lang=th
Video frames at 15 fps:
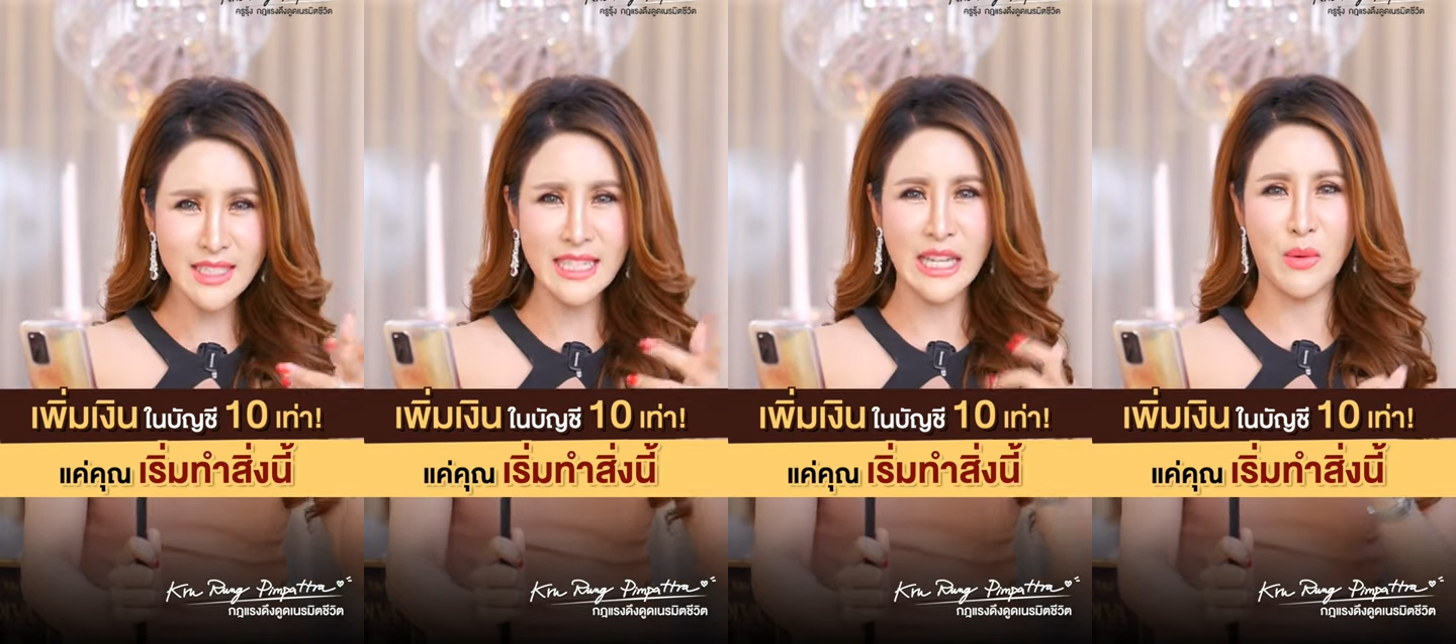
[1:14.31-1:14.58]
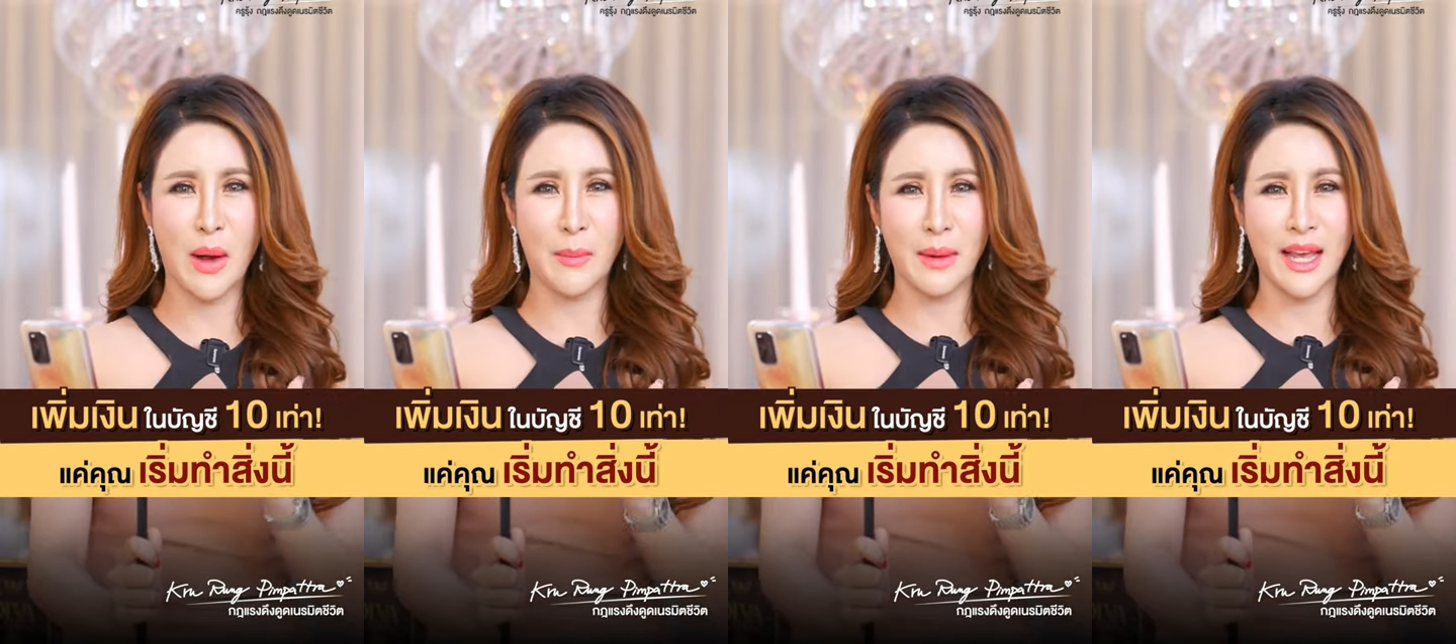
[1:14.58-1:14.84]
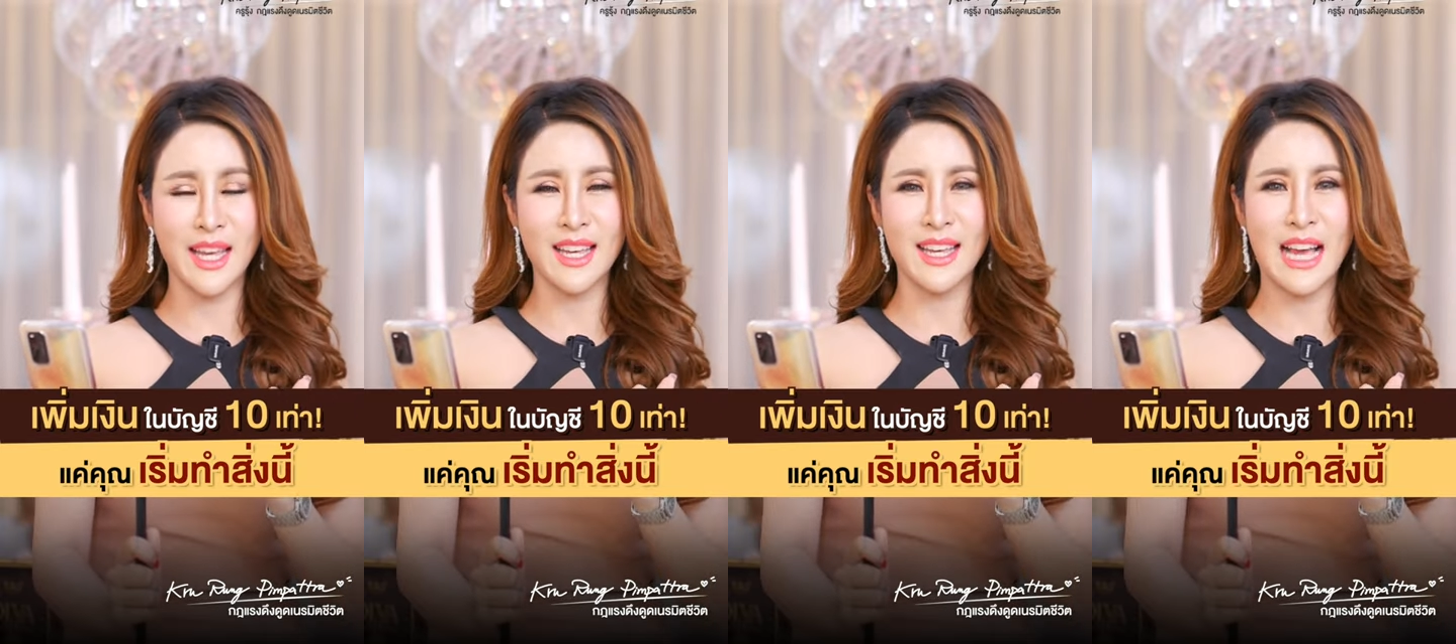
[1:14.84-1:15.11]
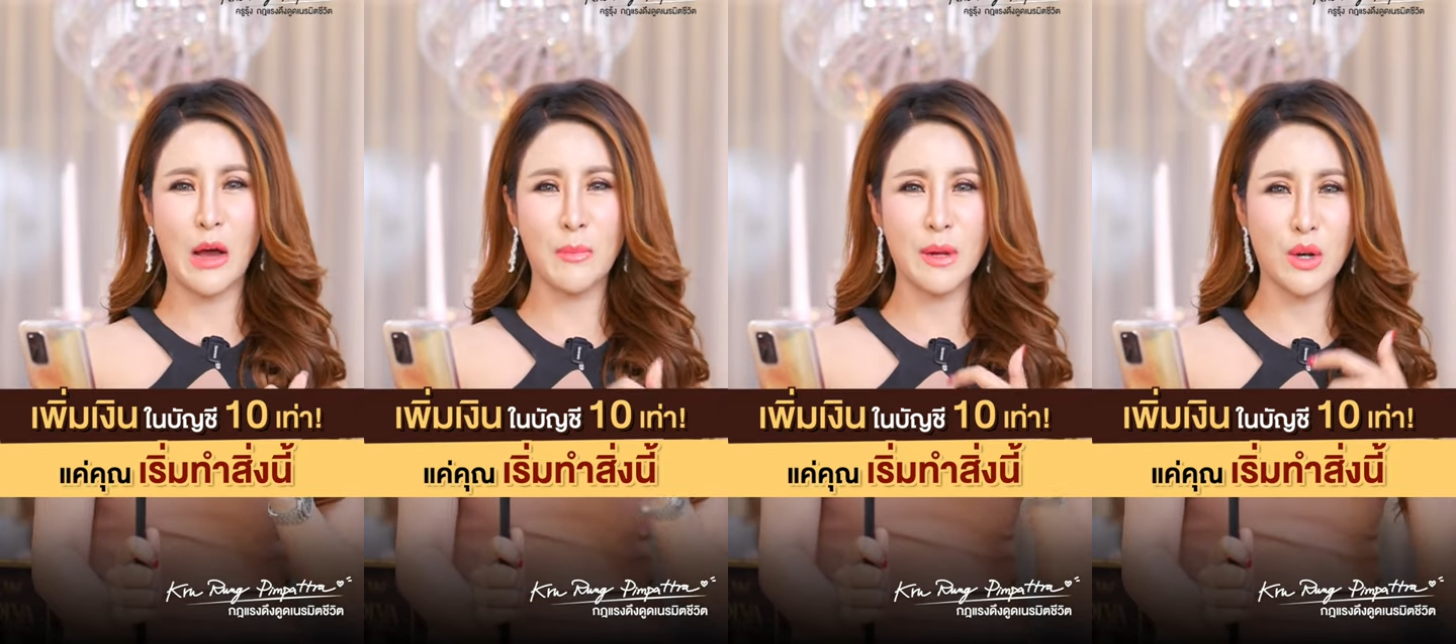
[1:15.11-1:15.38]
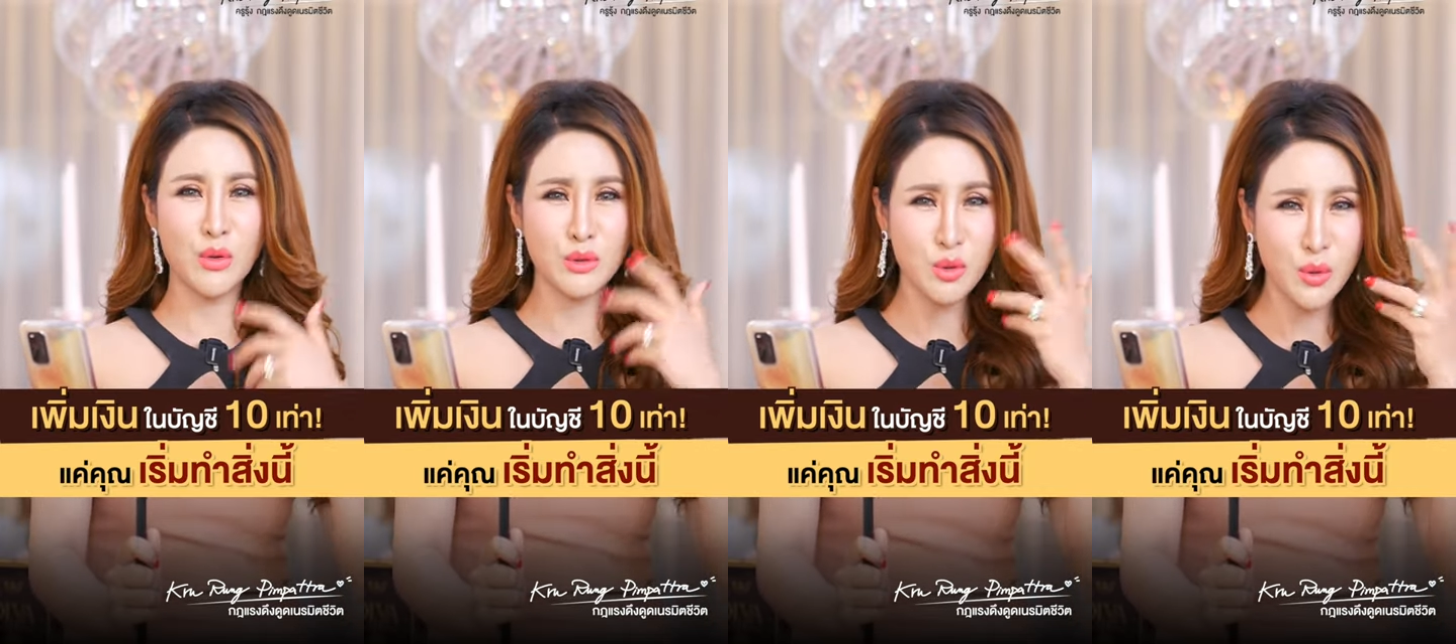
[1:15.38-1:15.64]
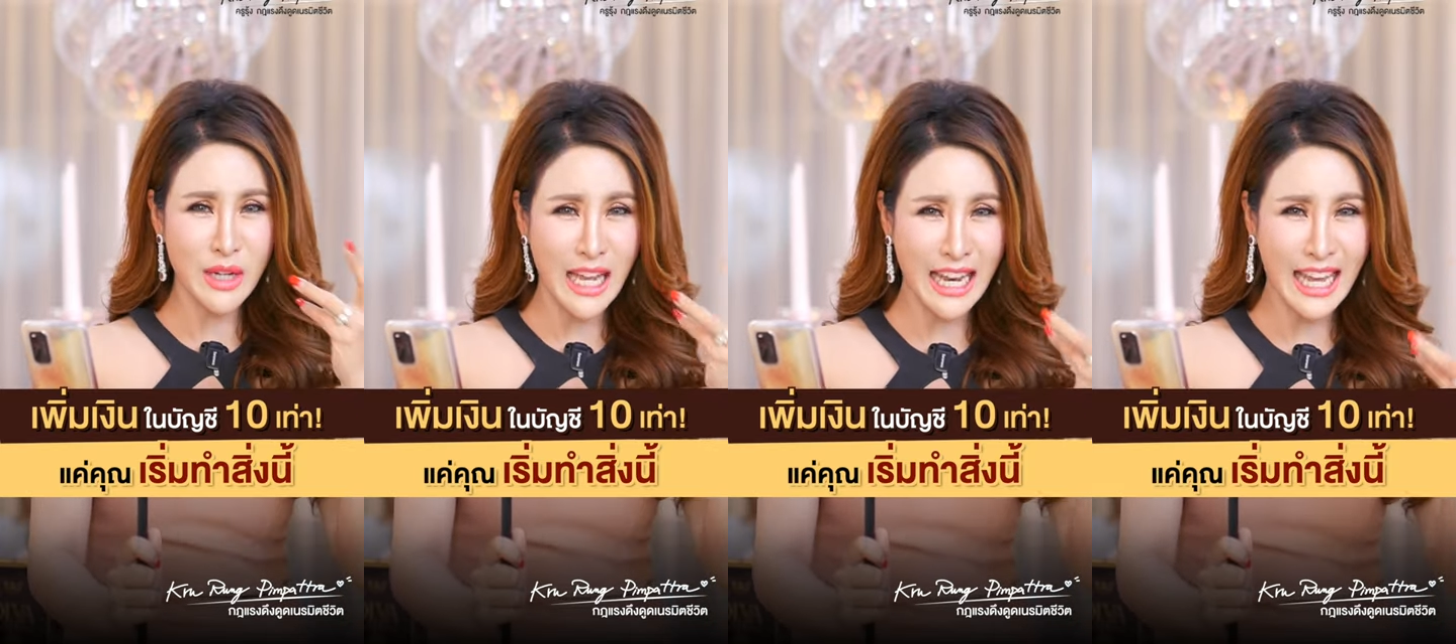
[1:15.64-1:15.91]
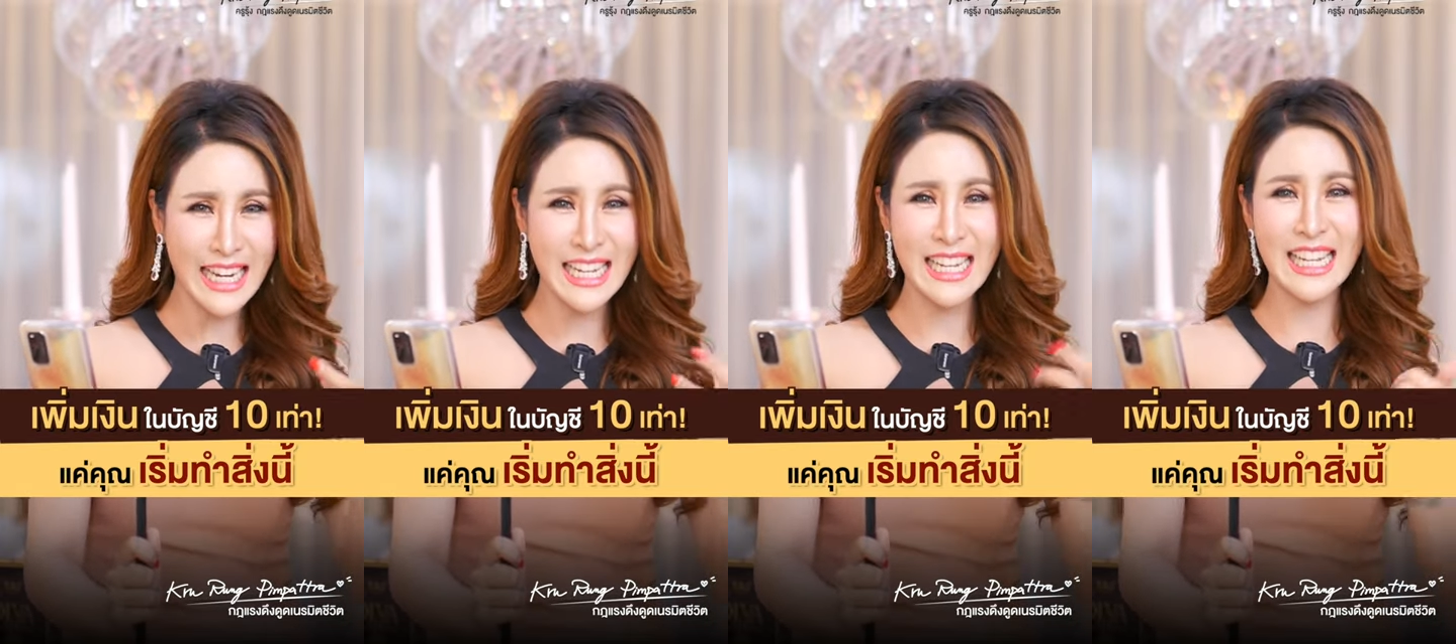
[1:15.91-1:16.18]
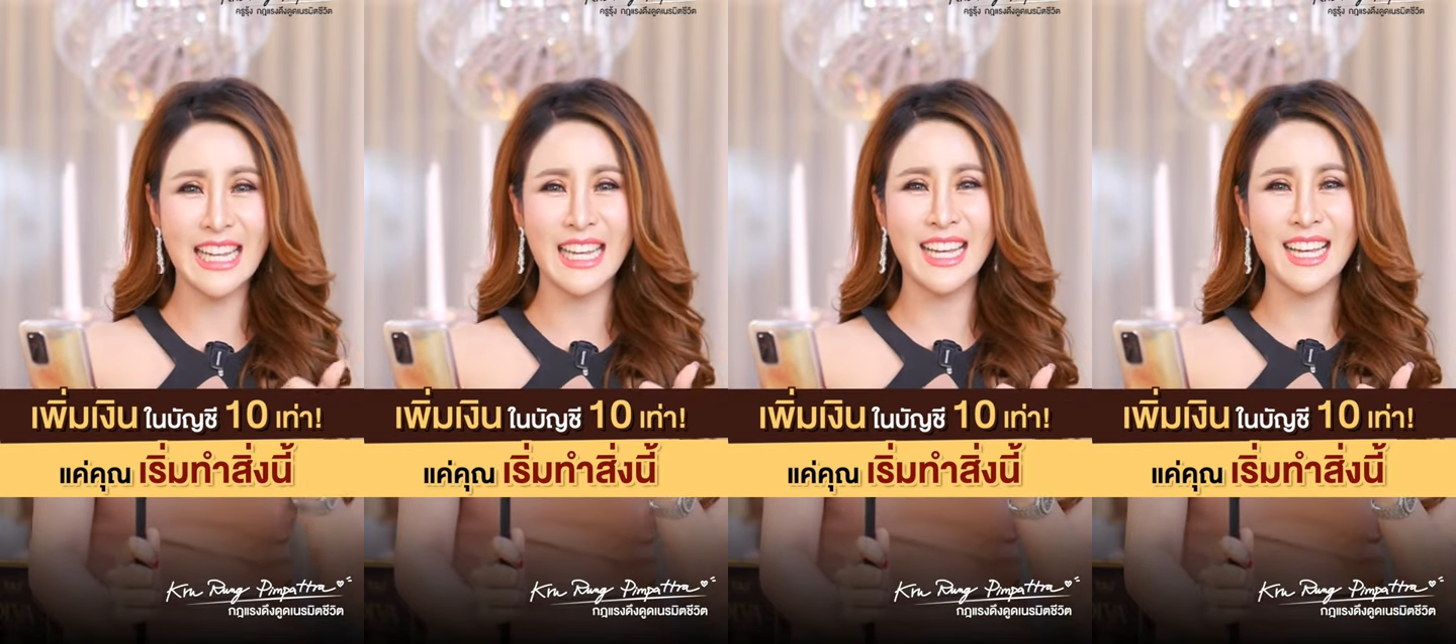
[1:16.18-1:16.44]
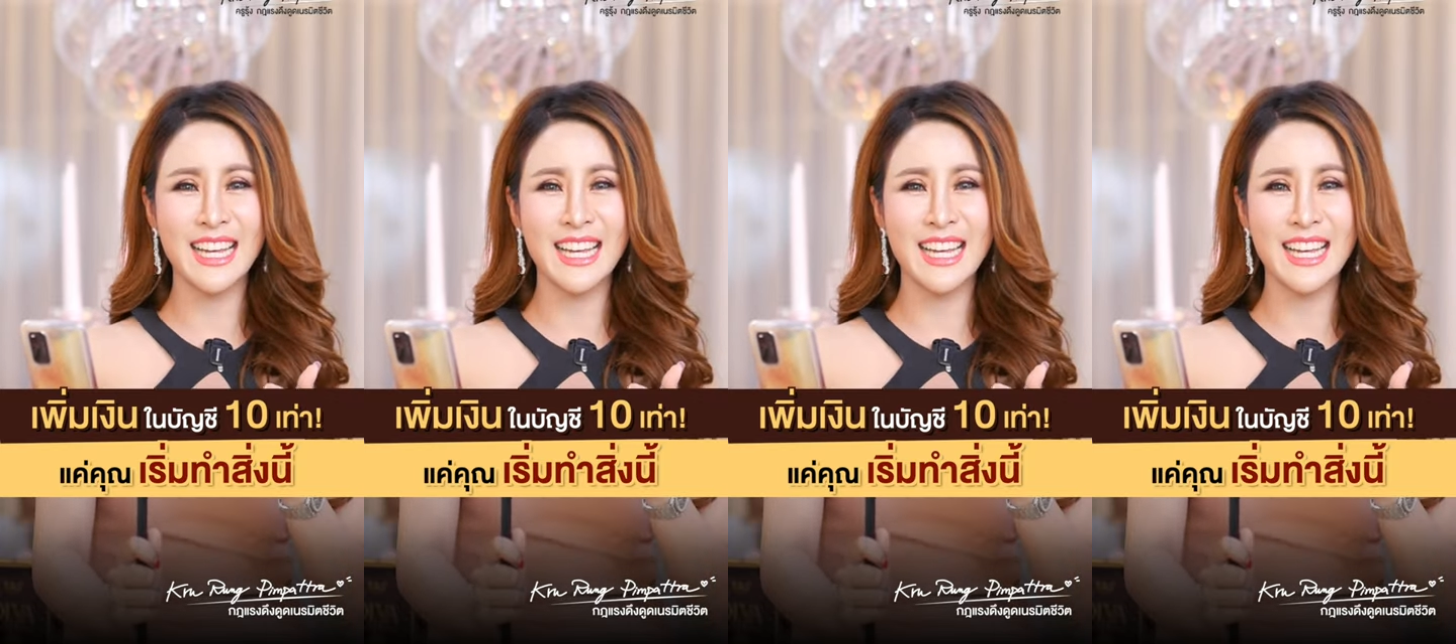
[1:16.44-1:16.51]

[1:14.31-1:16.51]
ขึ้นดีกว่าไหม เอาไปลงทุนอะไรดี